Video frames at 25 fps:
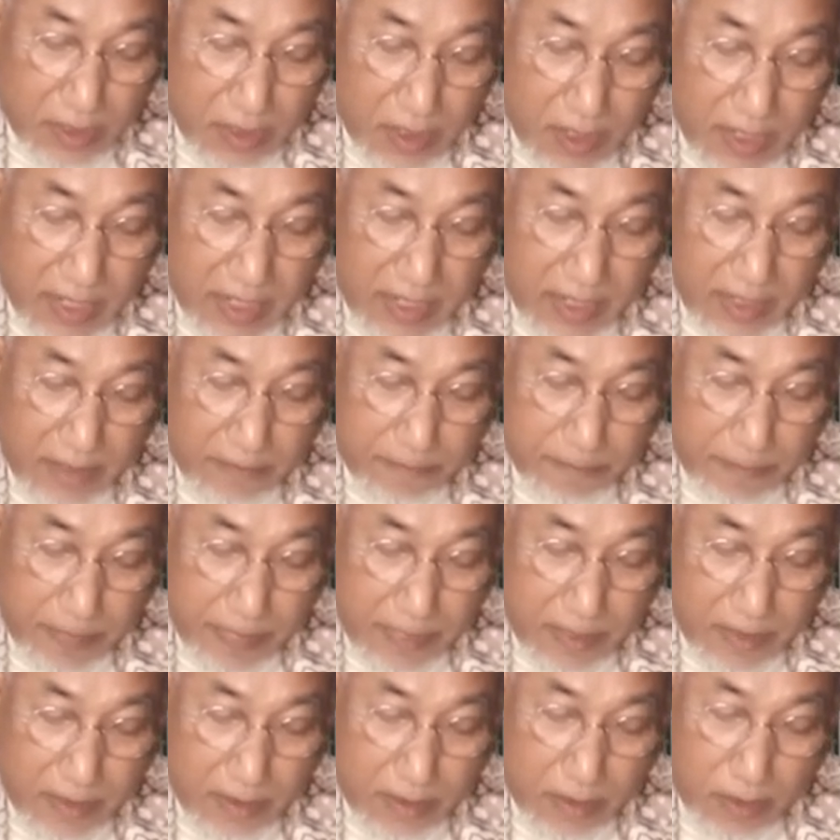ก็ละ
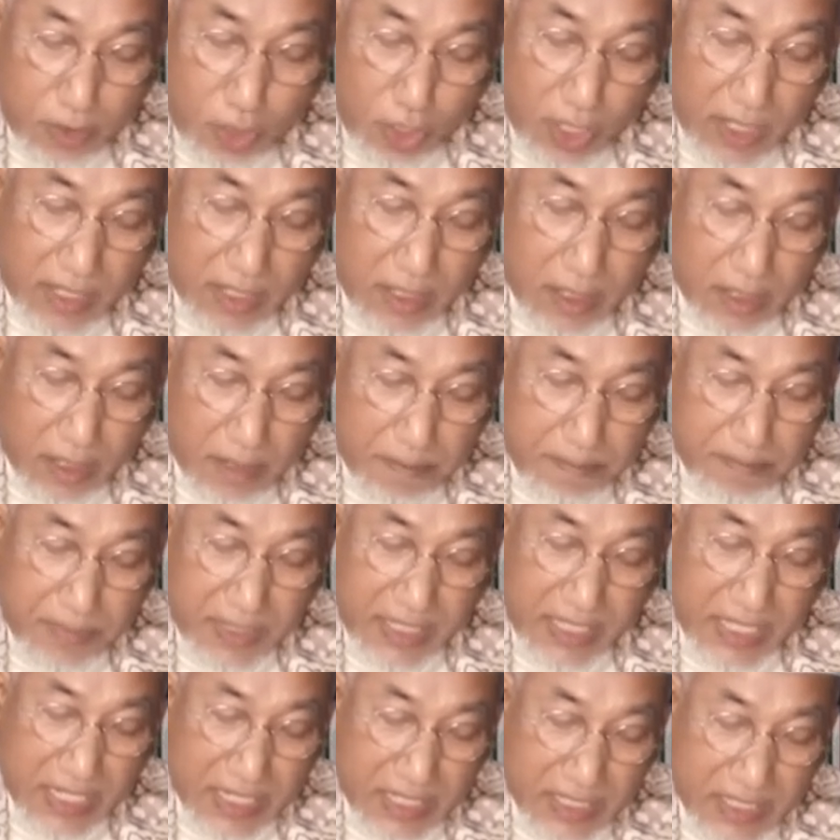ก็ละรับ
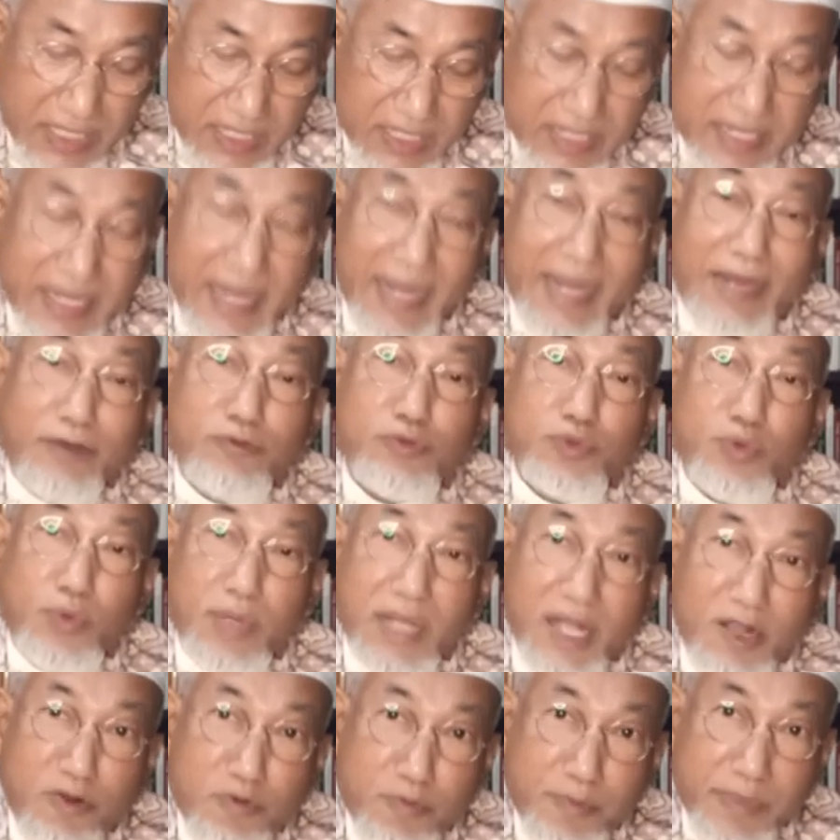บีอินนีดาเอาตุ
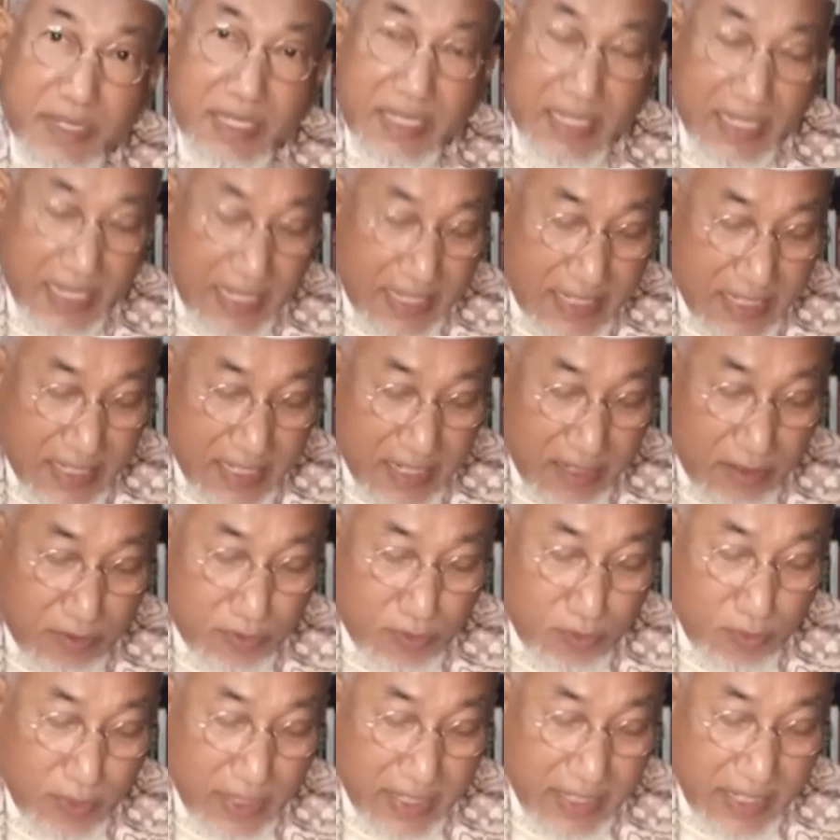เกามีไลลา
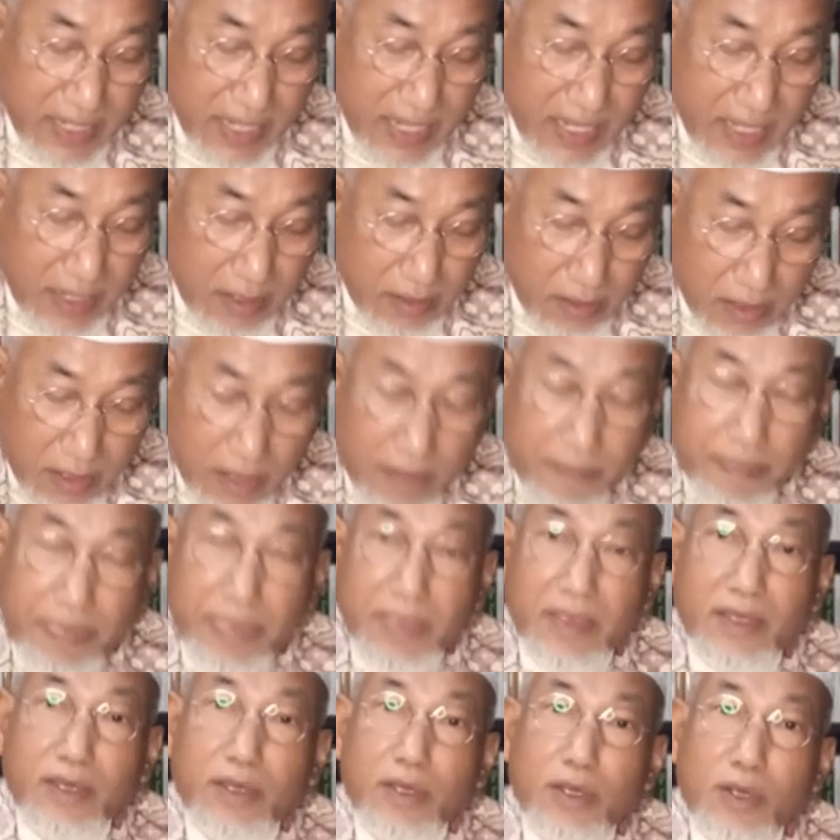วนาฮารอ
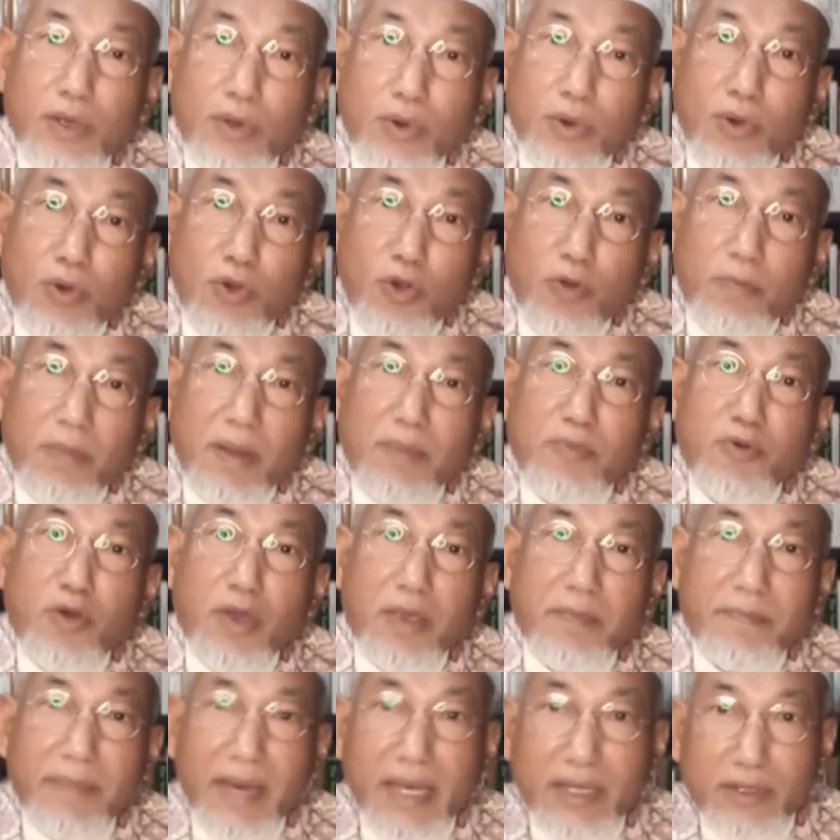โอ้องค์พระผู้
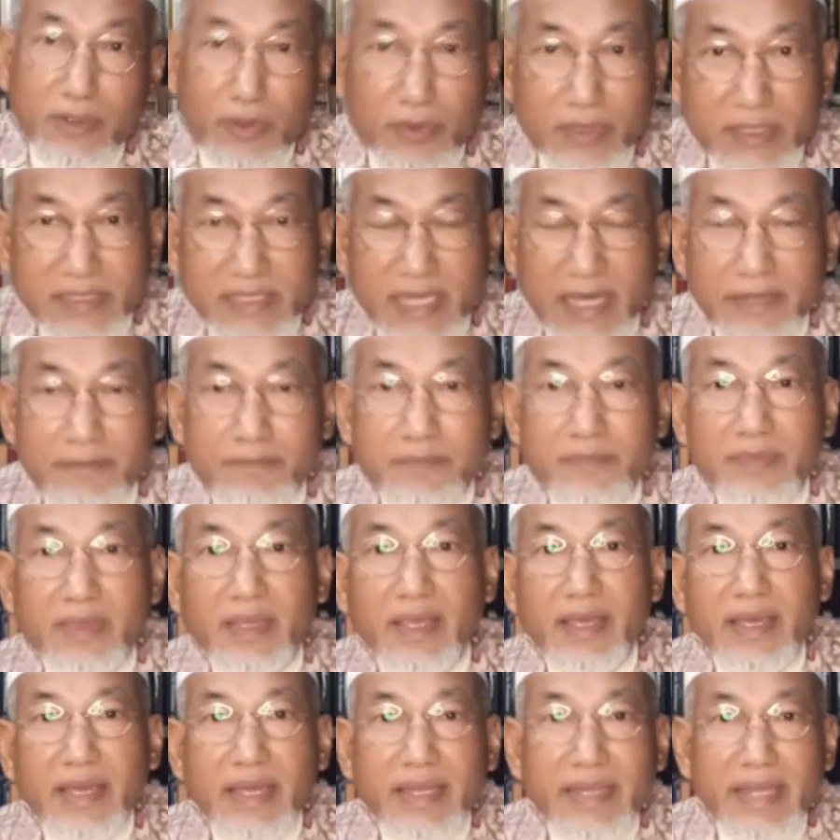อภิบาลของฉัน
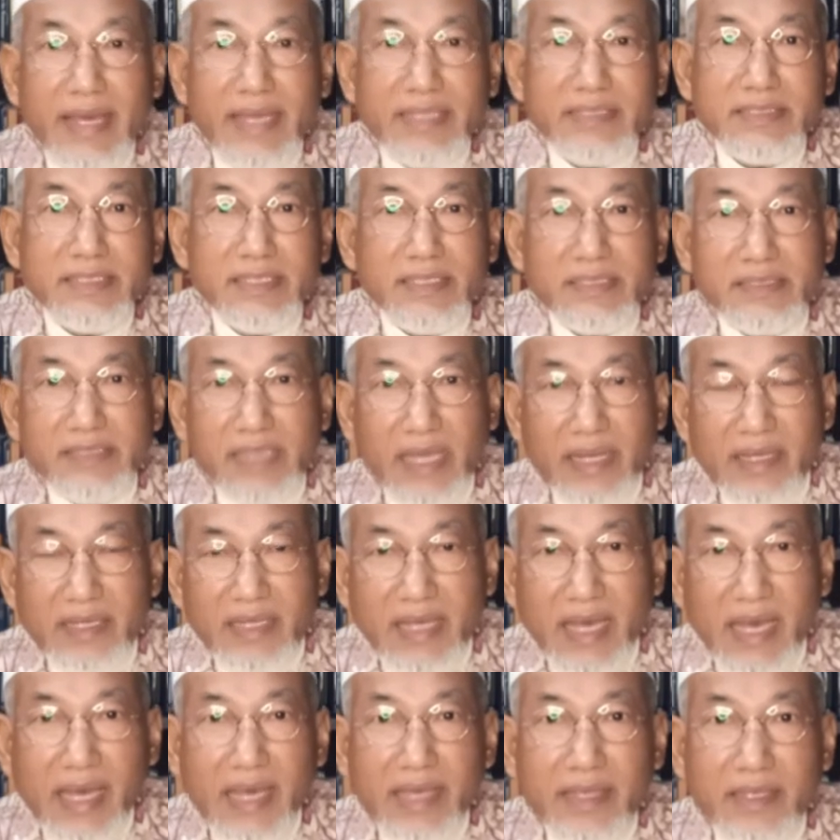แท้จริงฉัน
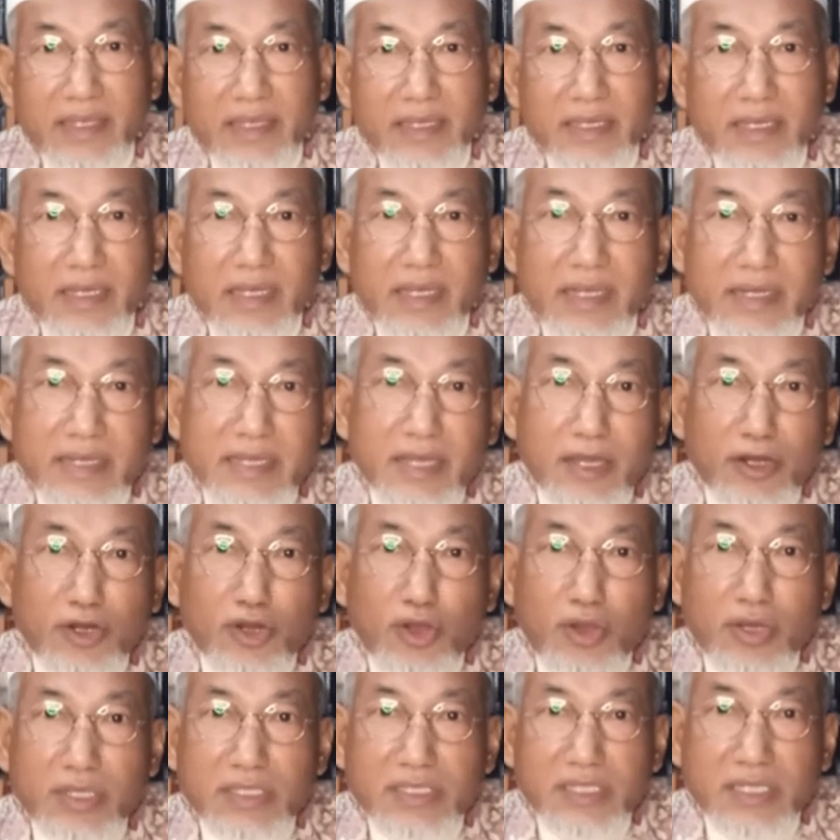ได้เรียก
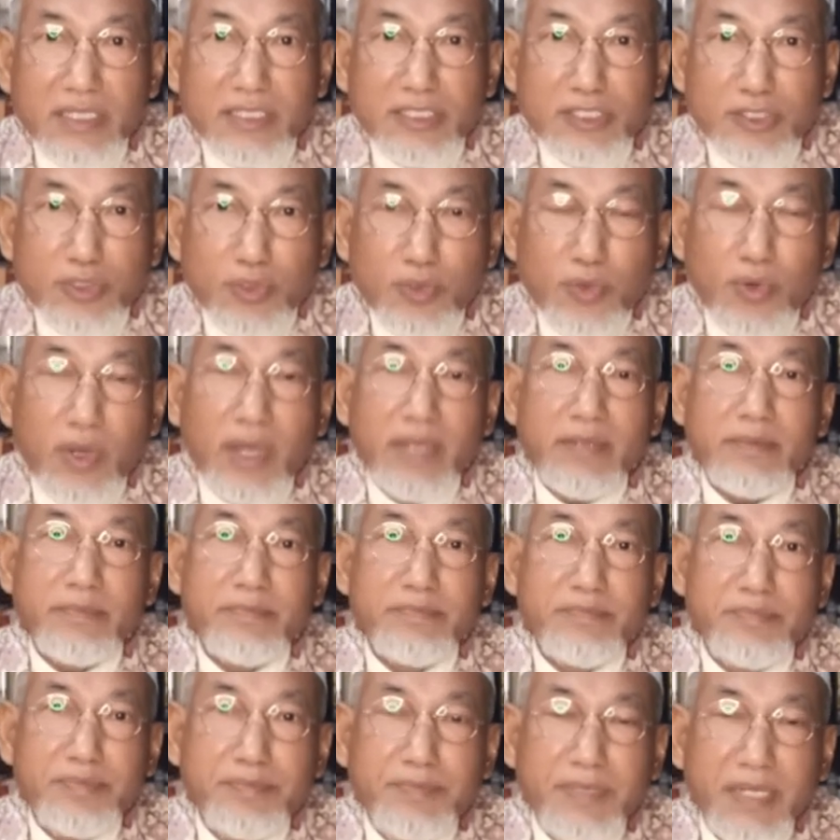ร้องเชิญชวน
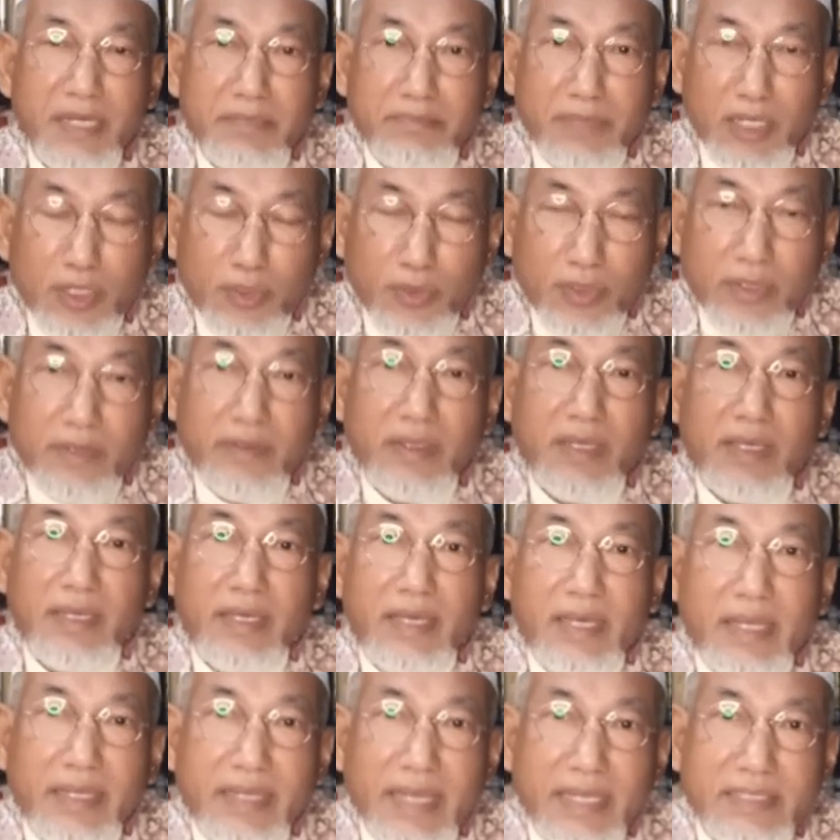เพื่อนมนุษย์
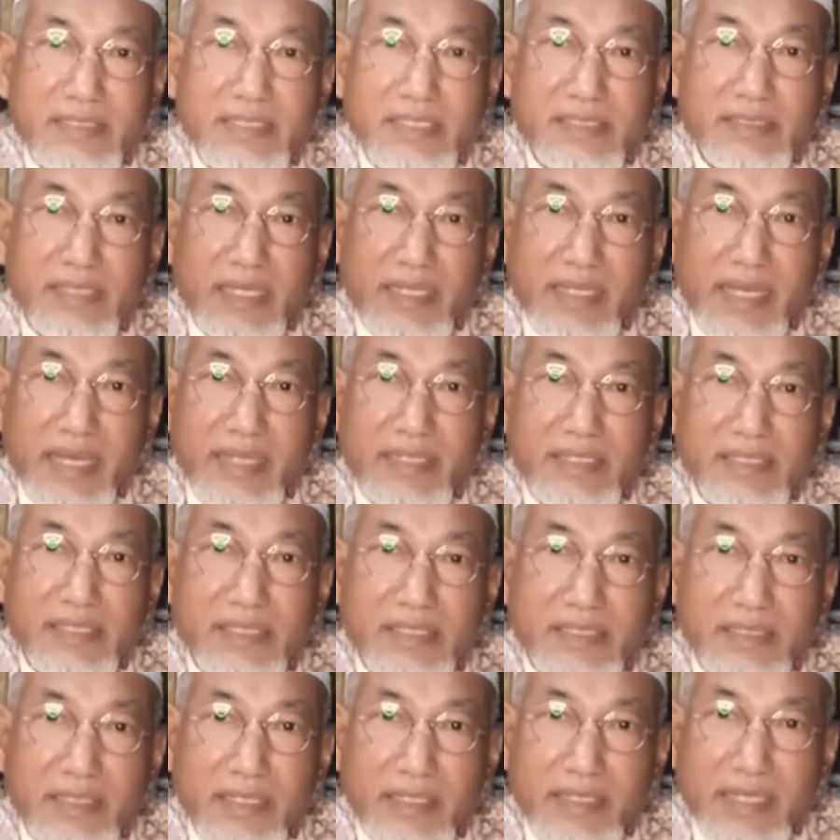แท้จริงฉันได้
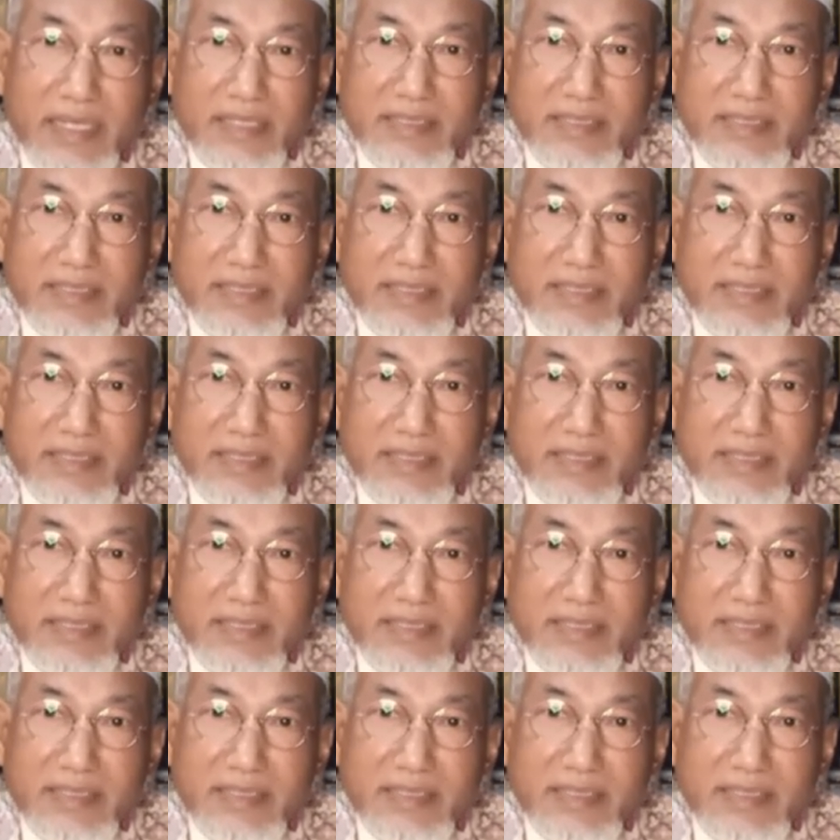เท